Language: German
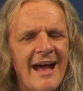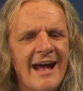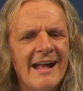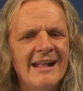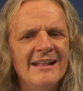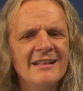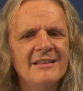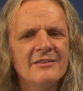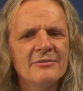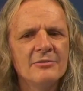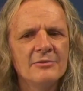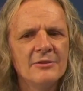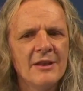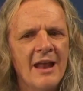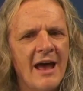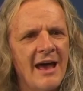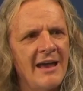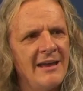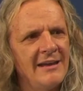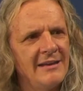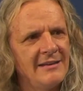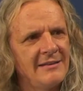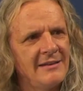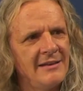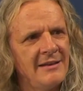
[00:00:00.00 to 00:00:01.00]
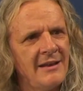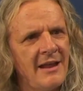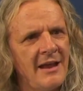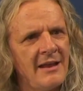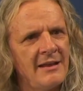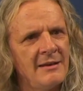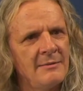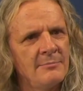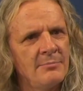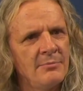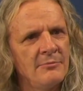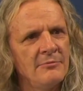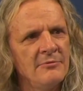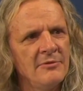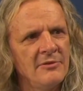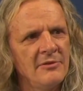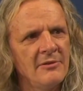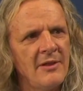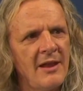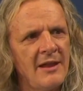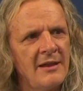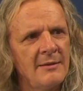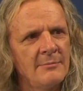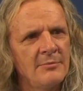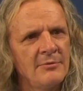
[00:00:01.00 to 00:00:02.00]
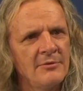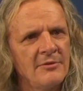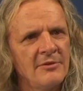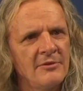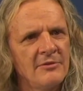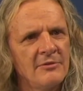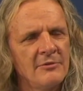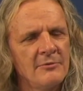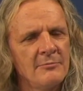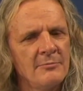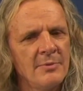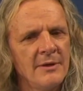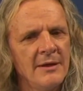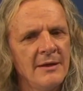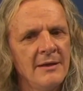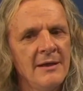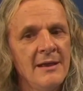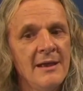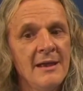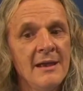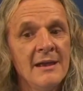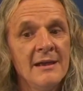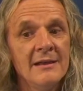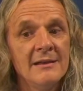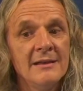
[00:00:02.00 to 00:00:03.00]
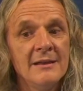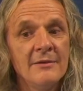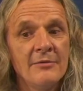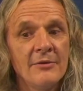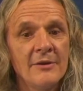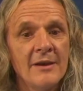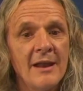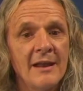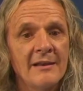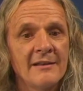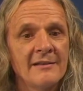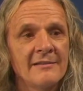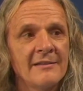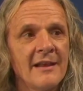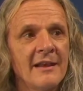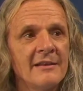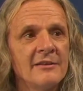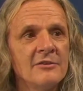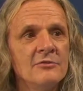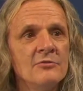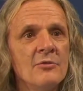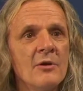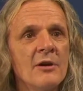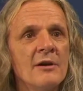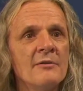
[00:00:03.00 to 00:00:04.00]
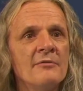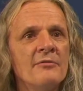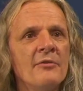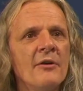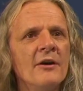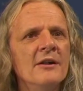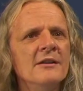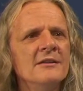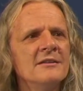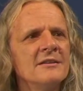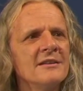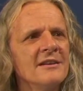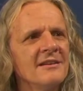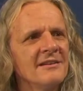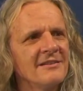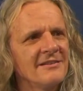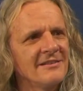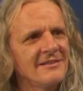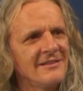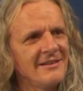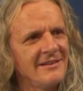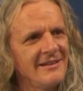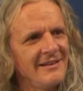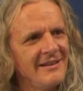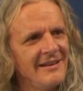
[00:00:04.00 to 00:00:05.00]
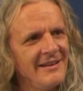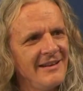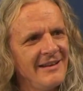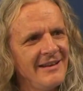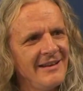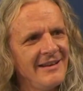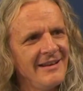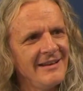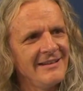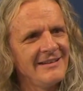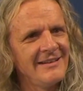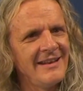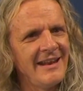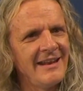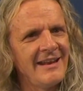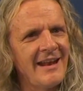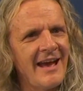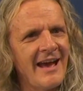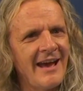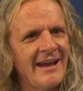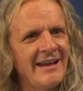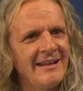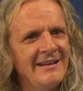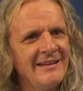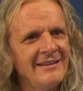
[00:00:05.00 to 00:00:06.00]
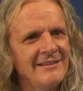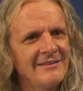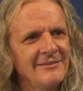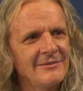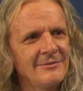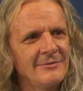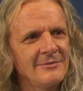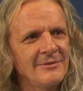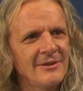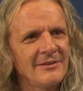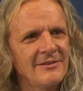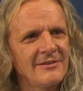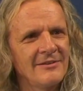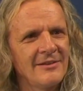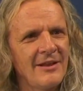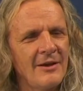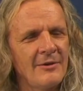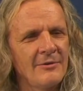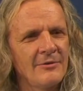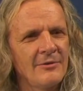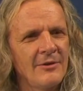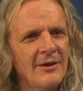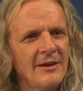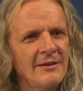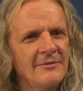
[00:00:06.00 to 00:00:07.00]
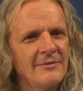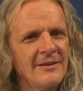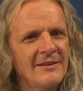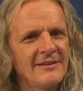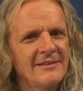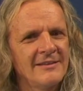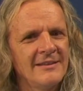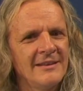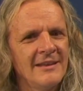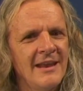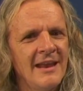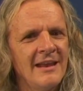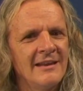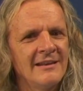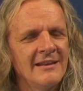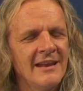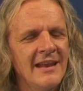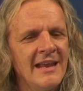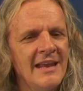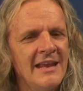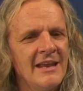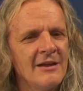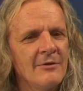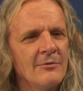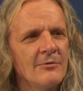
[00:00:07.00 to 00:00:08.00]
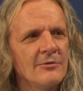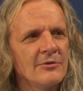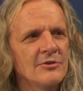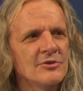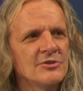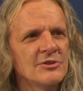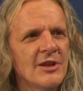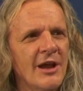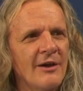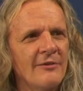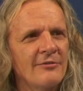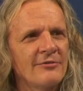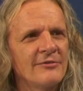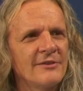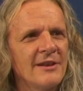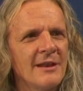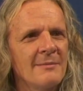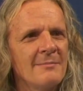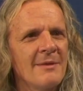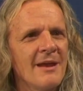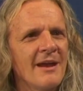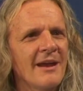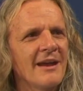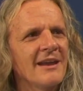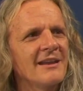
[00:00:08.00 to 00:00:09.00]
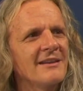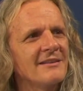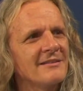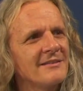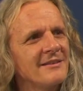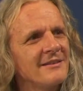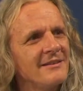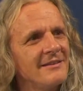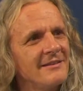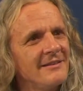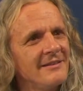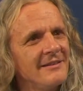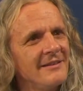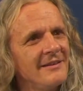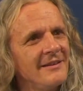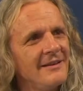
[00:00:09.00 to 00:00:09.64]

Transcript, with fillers: allzu leicht in eine, uns in eine Position bringen, die von der anderen Seite nur gewollt ist. Ja. Denn eines, und das ist auch noch etwas, die Entehrung schafft dir mehr Rechte.